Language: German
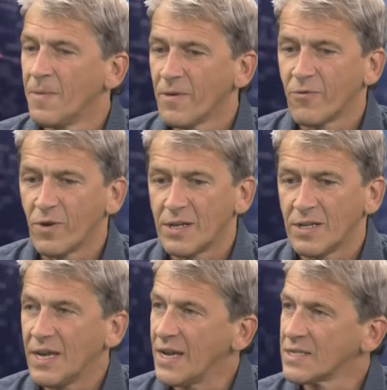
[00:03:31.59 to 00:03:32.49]
vorne
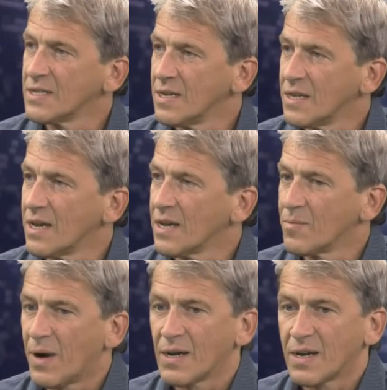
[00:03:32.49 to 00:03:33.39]
die Ersten, die gegen
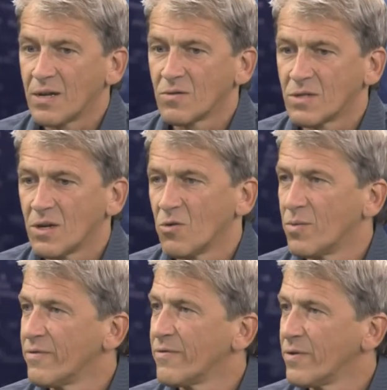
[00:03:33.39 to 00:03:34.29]
einen Ball gehen und sie
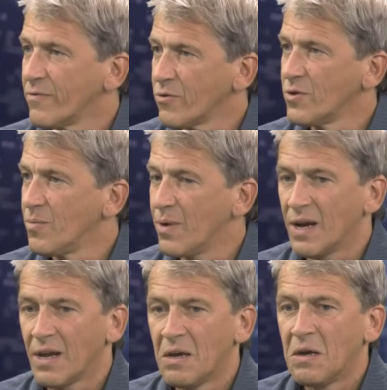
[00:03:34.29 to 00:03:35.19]
erobern früh die
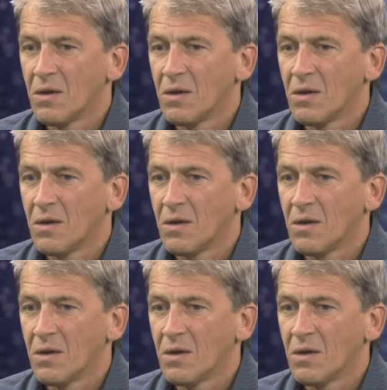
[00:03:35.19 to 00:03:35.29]
Bälle,